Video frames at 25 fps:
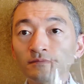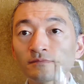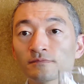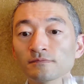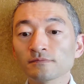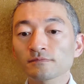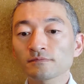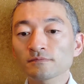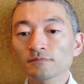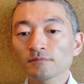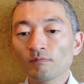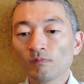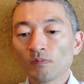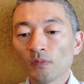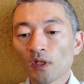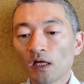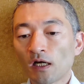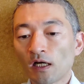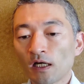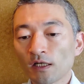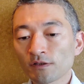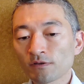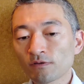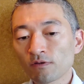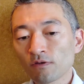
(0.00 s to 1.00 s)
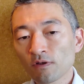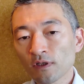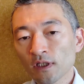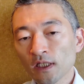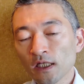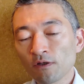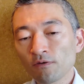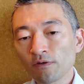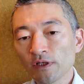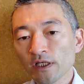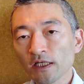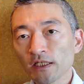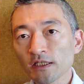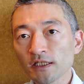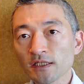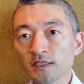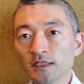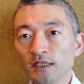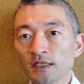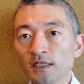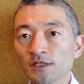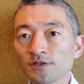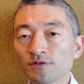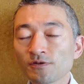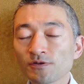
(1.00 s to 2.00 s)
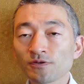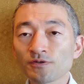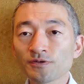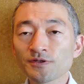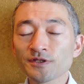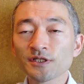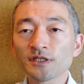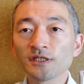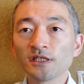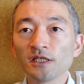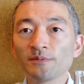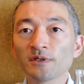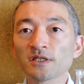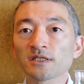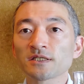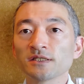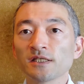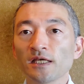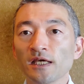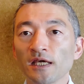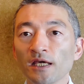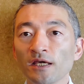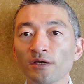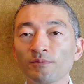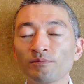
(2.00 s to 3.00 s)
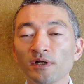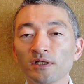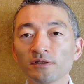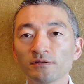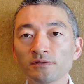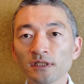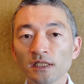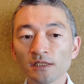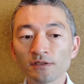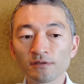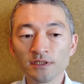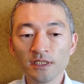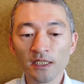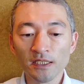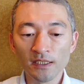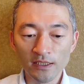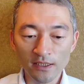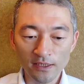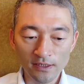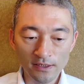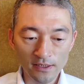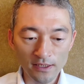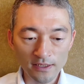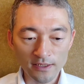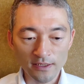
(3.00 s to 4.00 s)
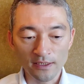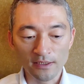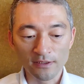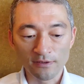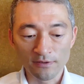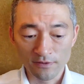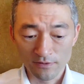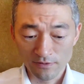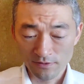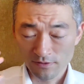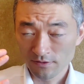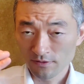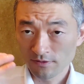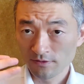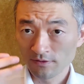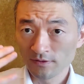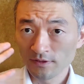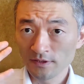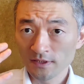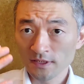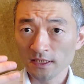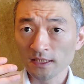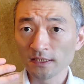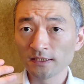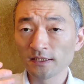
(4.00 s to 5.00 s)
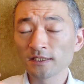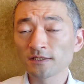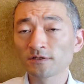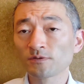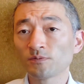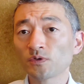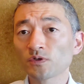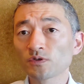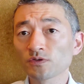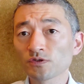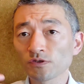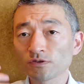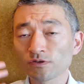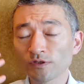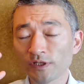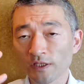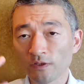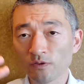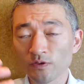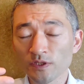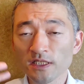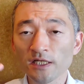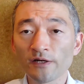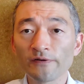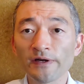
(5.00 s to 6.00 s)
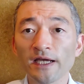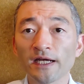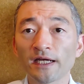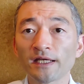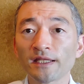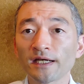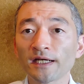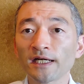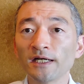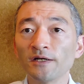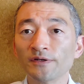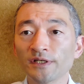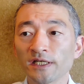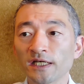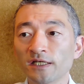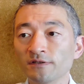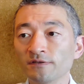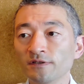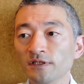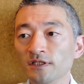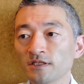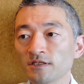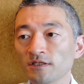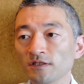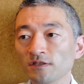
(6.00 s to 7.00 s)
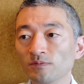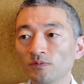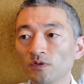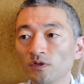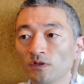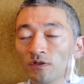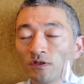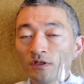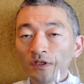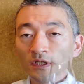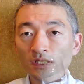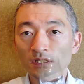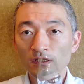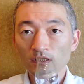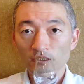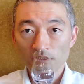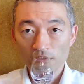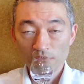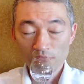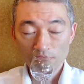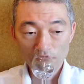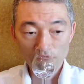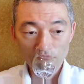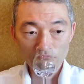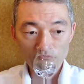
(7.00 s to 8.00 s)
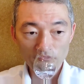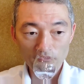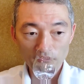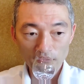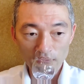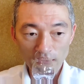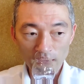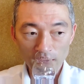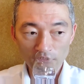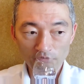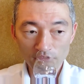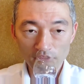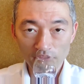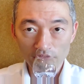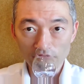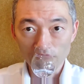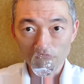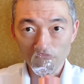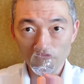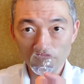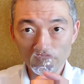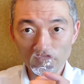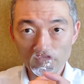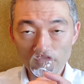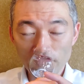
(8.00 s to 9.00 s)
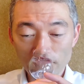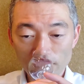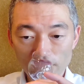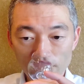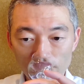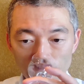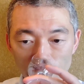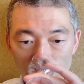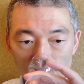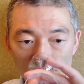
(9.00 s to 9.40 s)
うん、あの香りがですね非常に落ち着いてますね。まあ、普段の千金ですさんですともうちょっとねこう爽やかな香りがあるんですけども非常に落ち着いた香りだと思います。